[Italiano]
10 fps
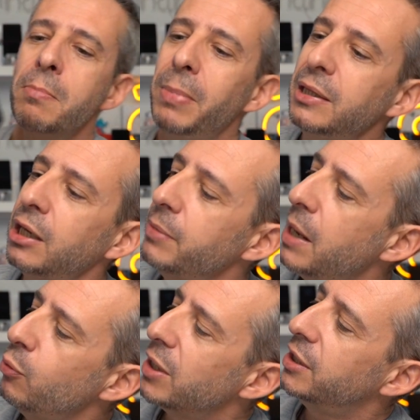mentre
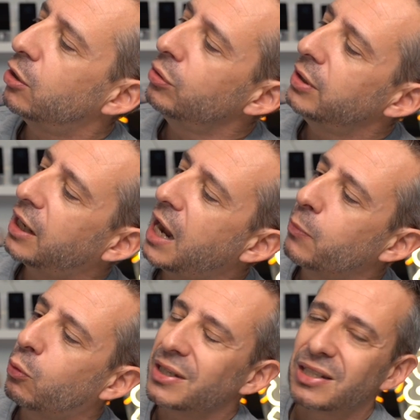abbiamo una seconda
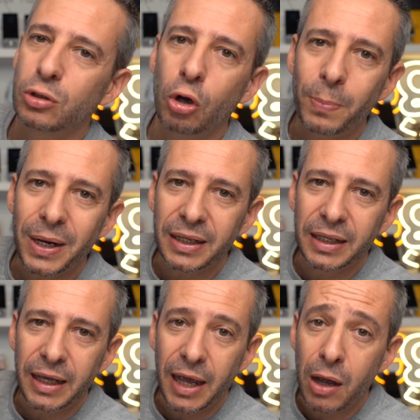cam qua sopra
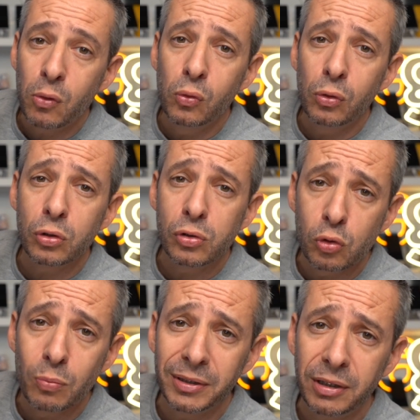che è uno
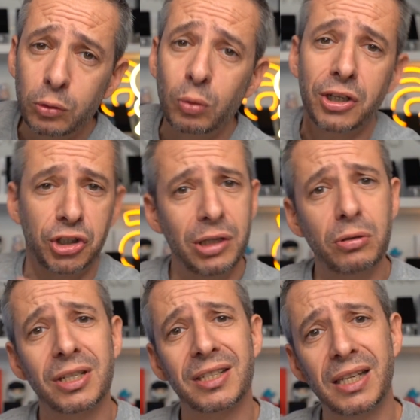zoom addirittura
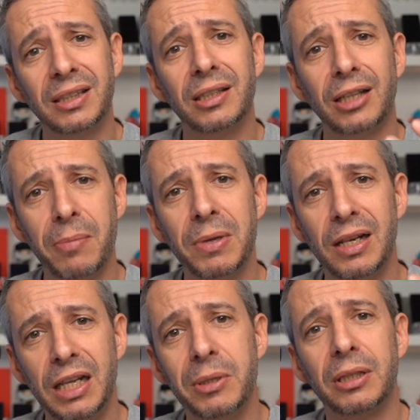163
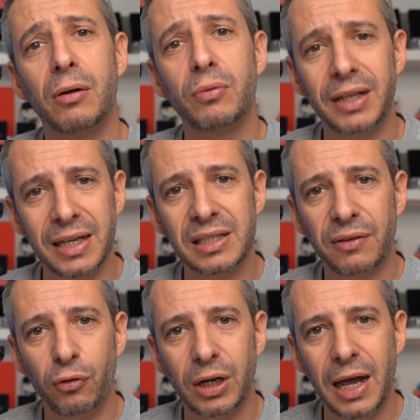mm la lunghezza
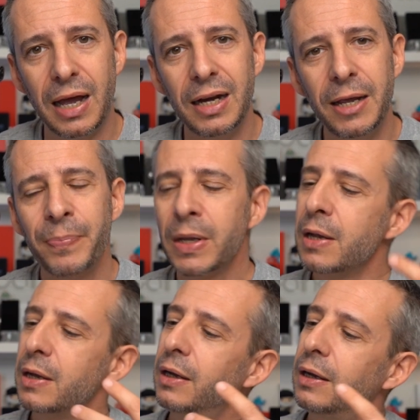focale
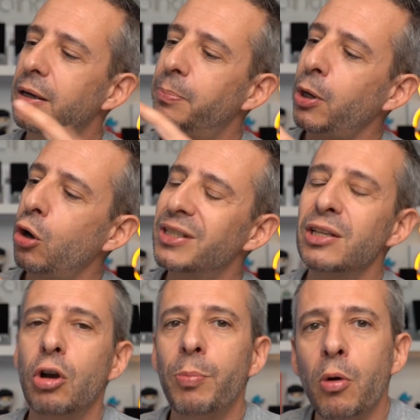eh, però il
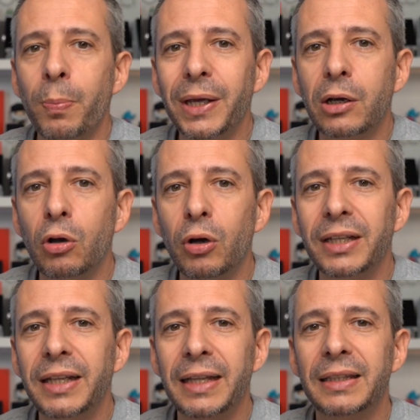sensore è un po' più piccolo ed è